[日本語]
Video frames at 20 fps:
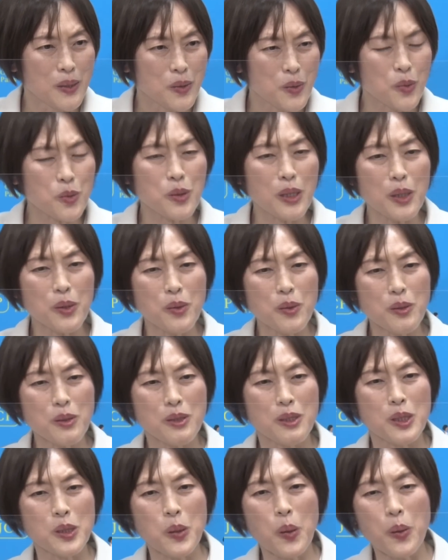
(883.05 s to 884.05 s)
そしてあ
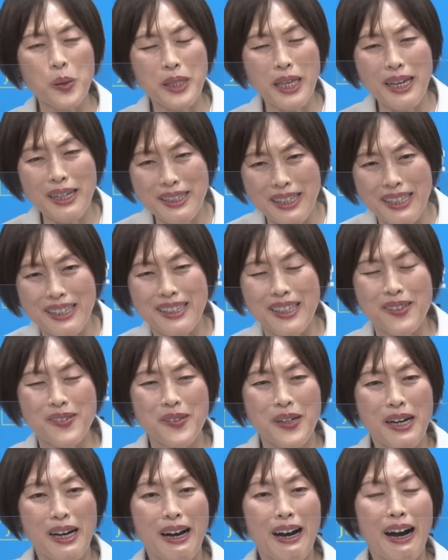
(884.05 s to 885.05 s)
の児童手当ってい
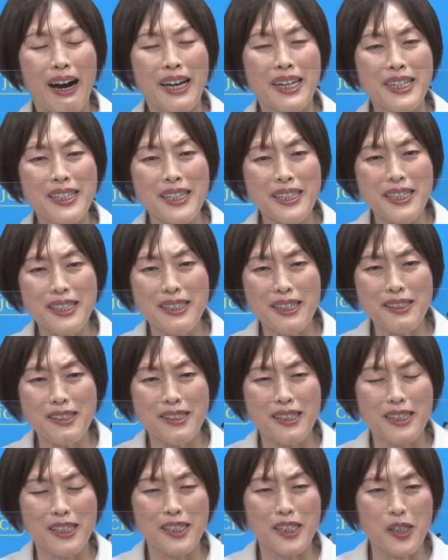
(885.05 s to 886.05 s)
うあれだけ出し
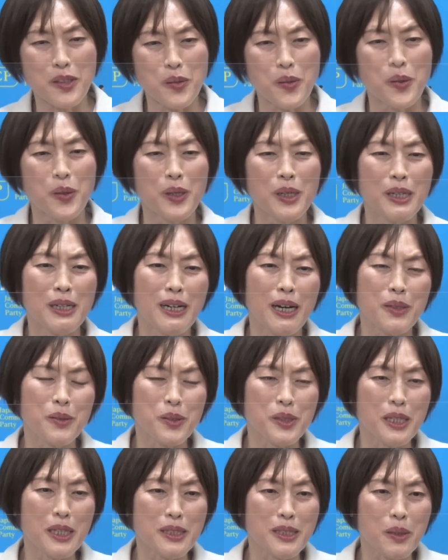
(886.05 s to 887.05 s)
ただけのあの
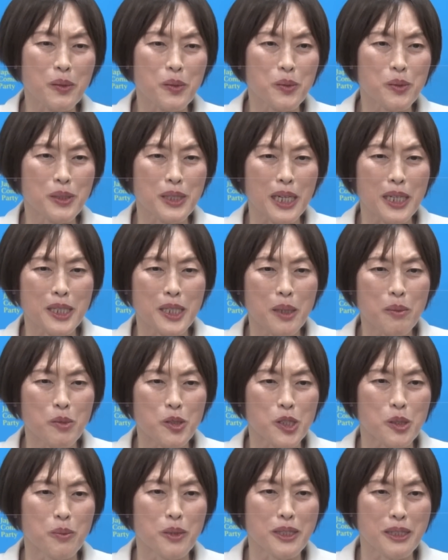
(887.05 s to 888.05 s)
政策の財源
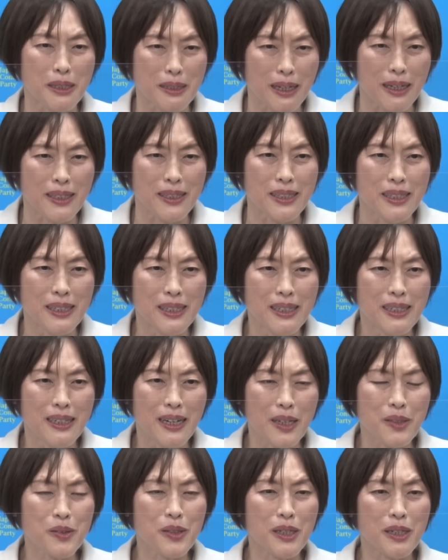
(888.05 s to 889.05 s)
も示せない
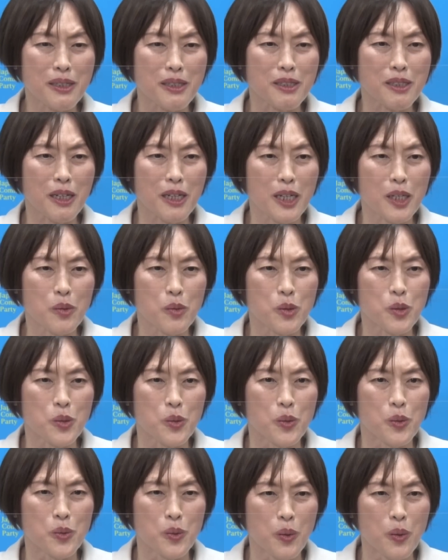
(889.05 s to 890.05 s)
あの中で社会保
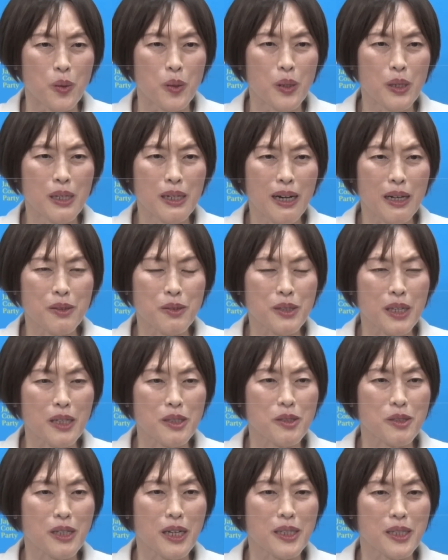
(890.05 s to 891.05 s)
障のあの歳
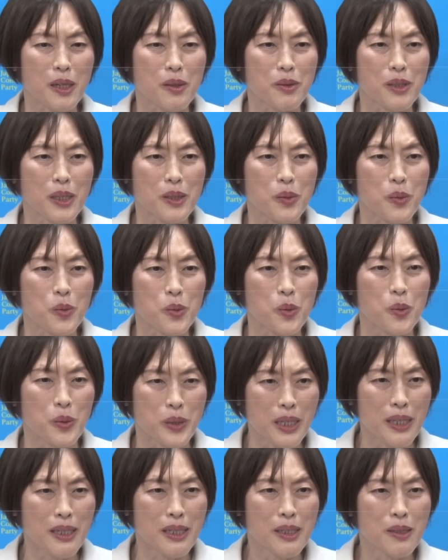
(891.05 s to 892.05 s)
出改革なんてことを
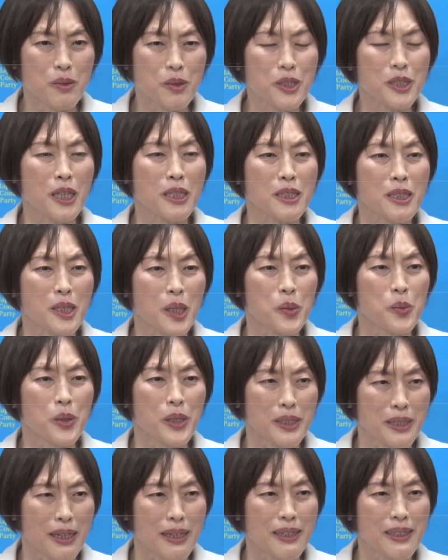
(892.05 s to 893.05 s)
ね打ち出さざるを
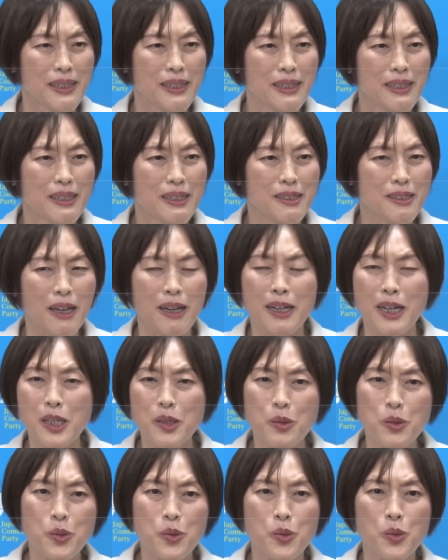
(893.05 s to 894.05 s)
得ない社会
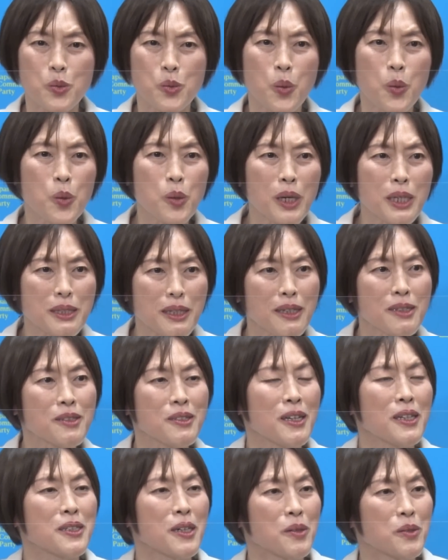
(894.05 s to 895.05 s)
保障のどこが歳
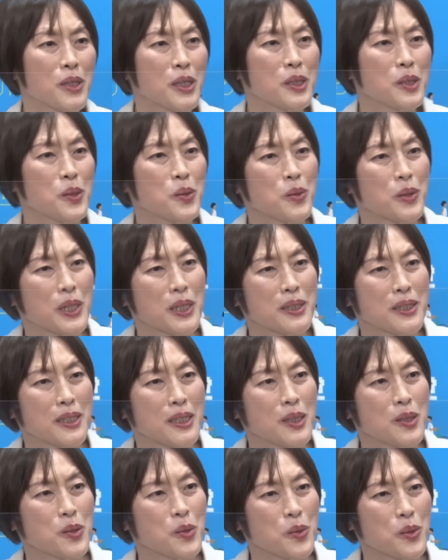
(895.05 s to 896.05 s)
出改革できるのかって
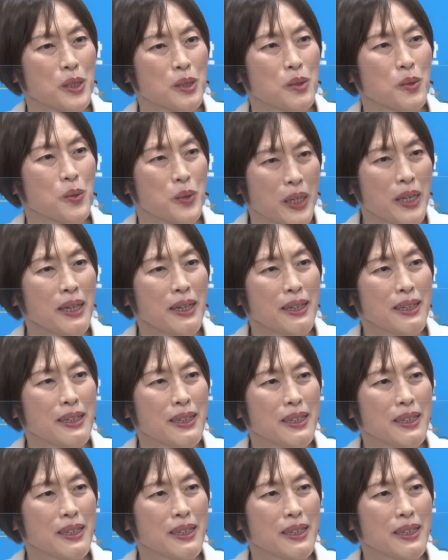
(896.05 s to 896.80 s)
現状ですよね